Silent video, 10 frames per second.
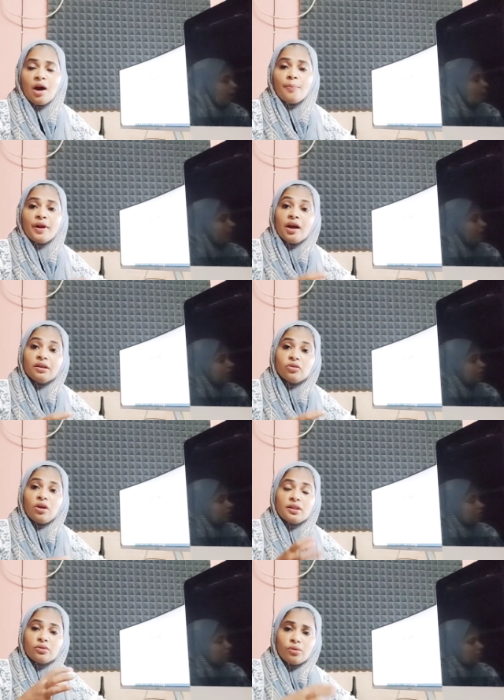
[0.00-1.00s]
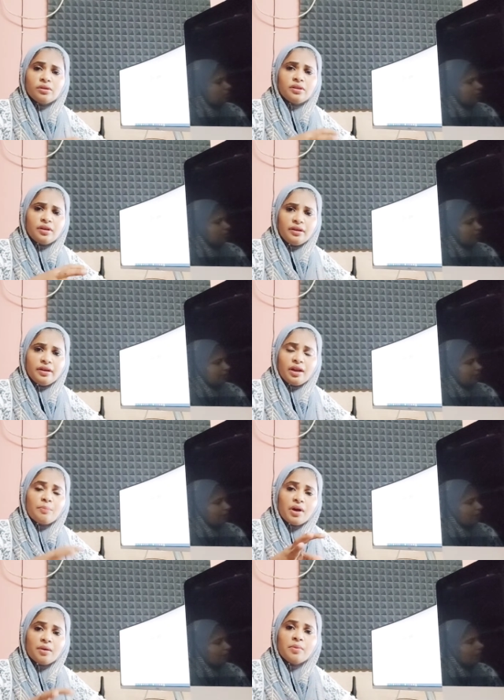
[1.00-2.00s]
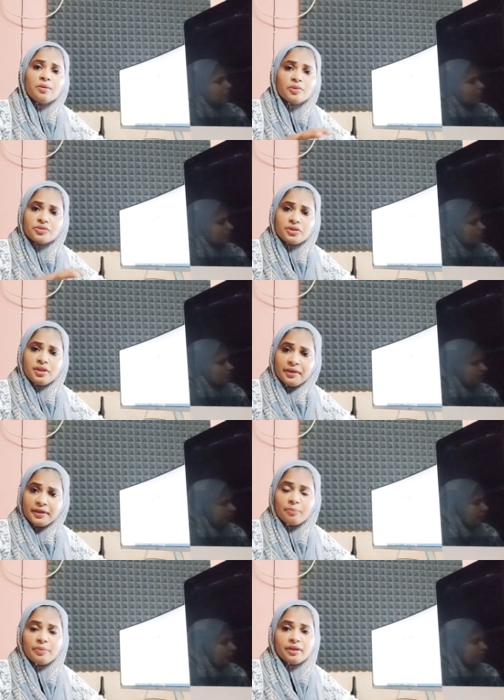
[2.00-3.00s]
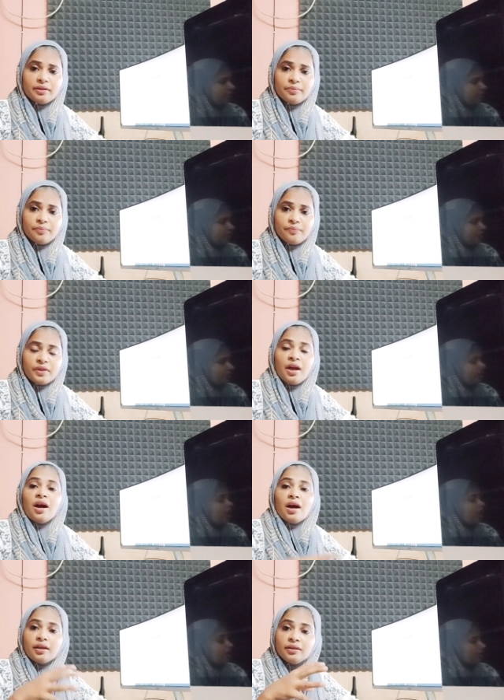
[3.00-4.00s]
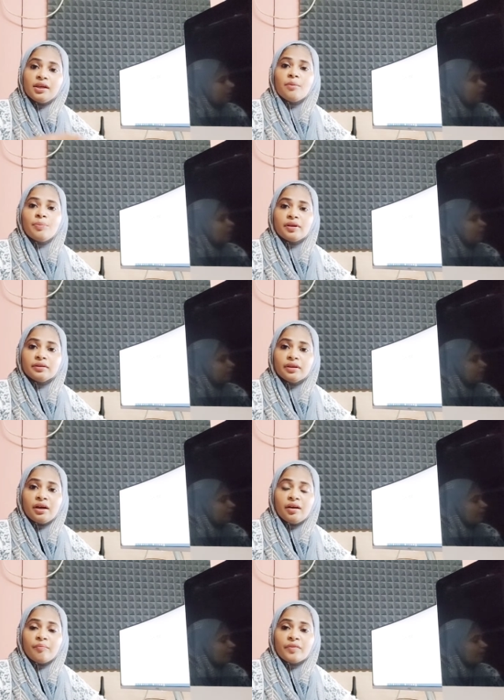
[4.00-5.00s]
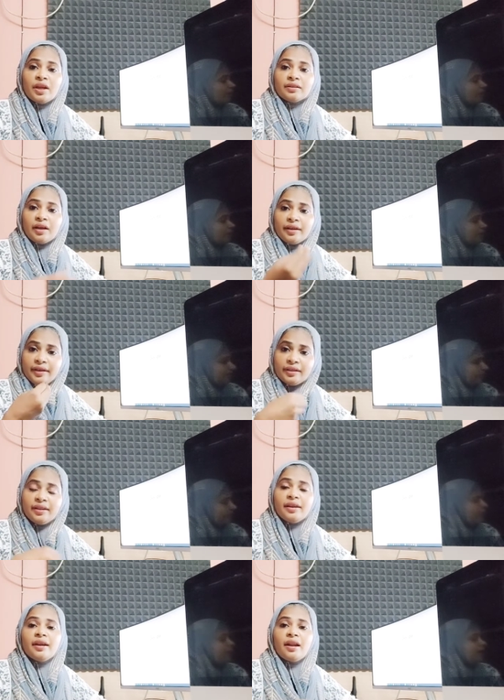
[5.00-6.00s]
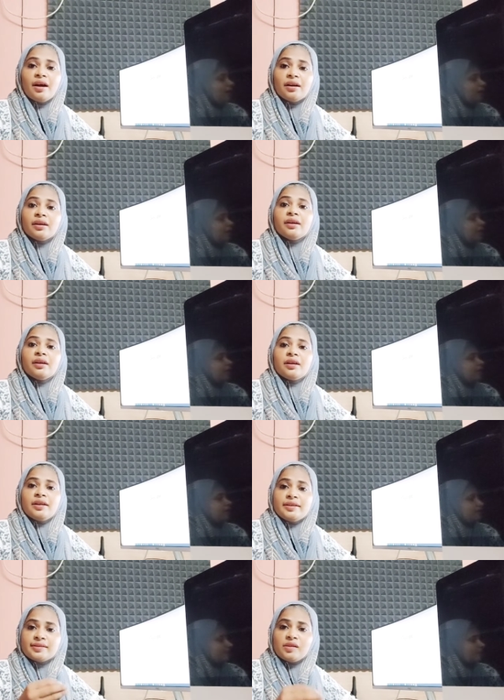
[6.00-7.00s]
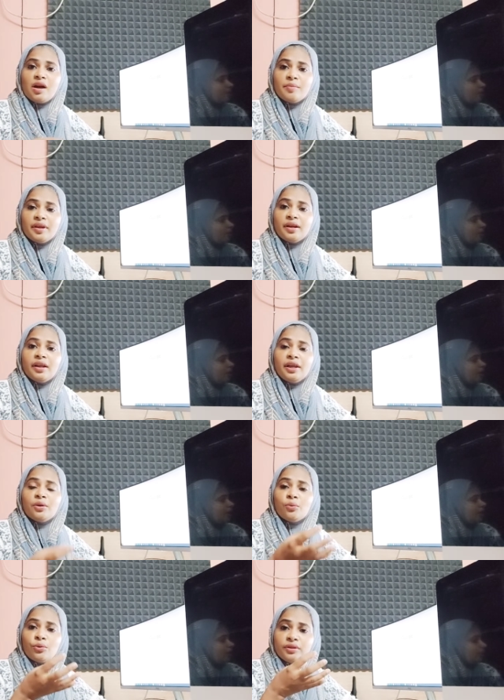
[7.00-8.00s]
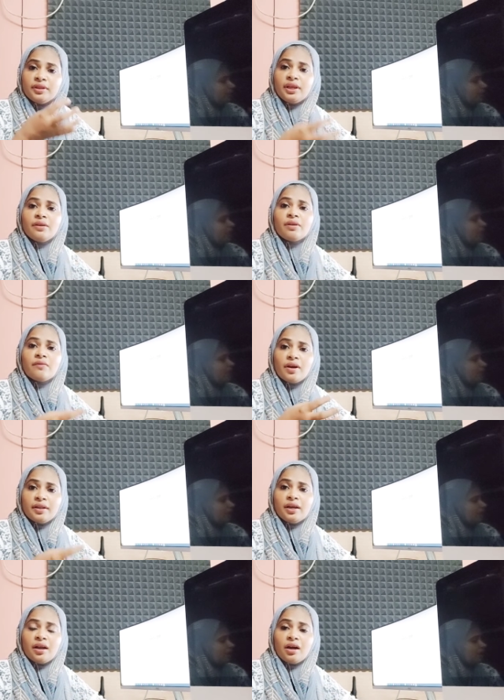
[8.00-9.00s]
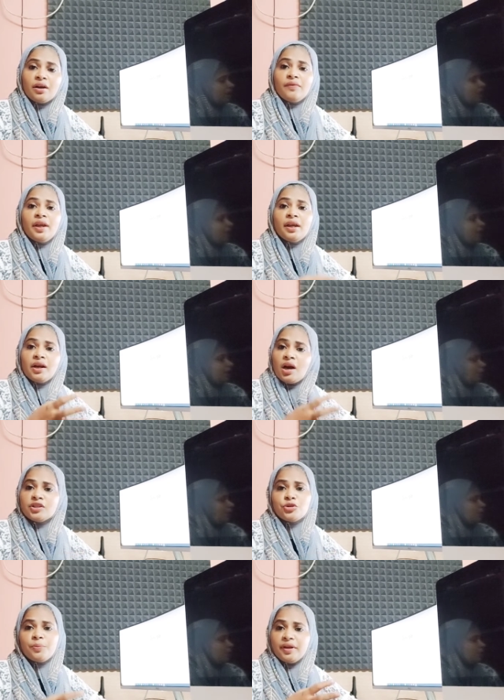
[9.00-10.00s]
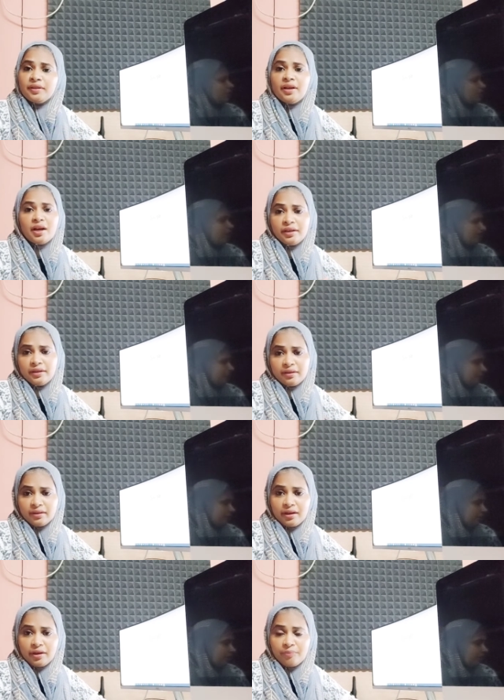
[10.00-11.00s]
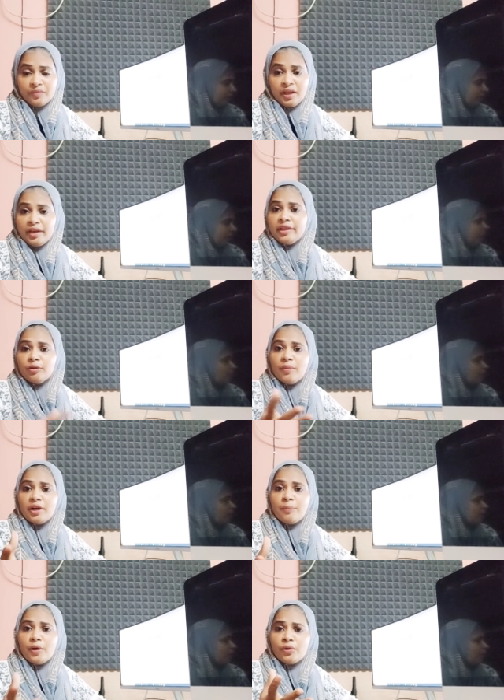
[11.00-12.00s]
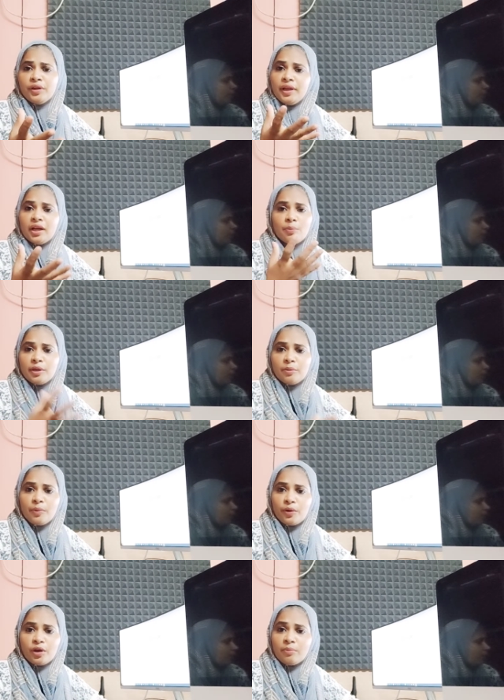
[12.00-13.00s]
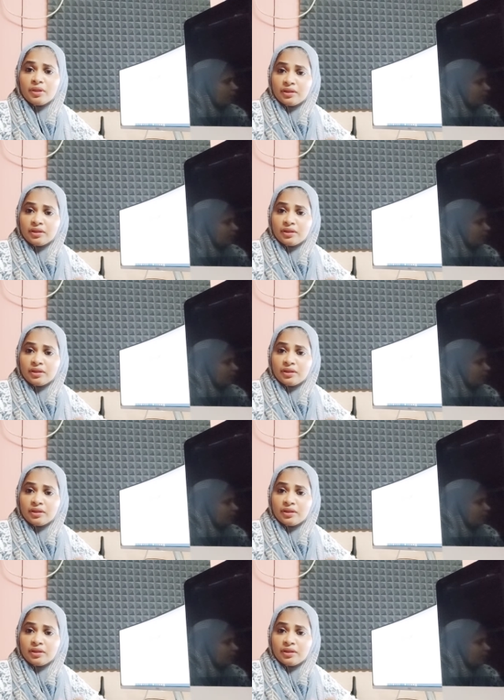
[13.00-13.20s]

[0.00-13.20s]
அப்புறம் ஆயிரத்தி தொள்ளாயிரத்தி தொண்ணூற்றி ரெண்டில் பாபர் மஸ்தி இடிக்கப்பட்டது அதுக்கப்புறம் தான் தான் எதிரிகளாக இஸ்லாமியர்களை ஒரு தீவிரவாதிகளாகவே காட்சிப்படுத்தி காட்டிட்டு இருந்தாங்க இது மாதிரி படம் ஏகப்பட்ட படம் நம்ம